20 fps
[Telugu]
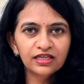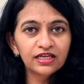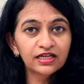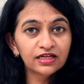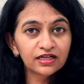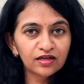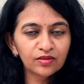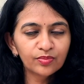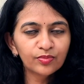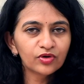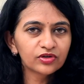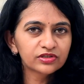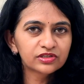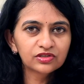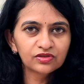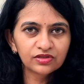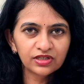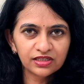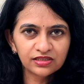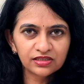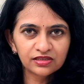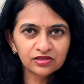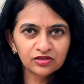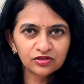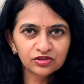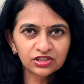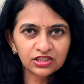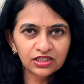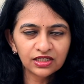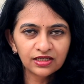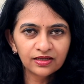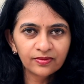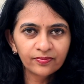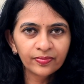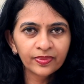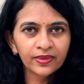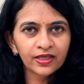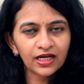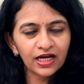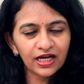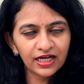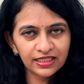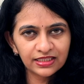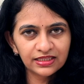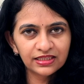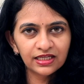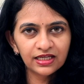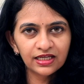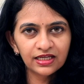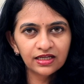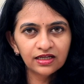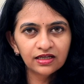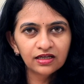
ఇక్కడ పాజిటివ్ కేసెస్ వచ్చాయి అయితే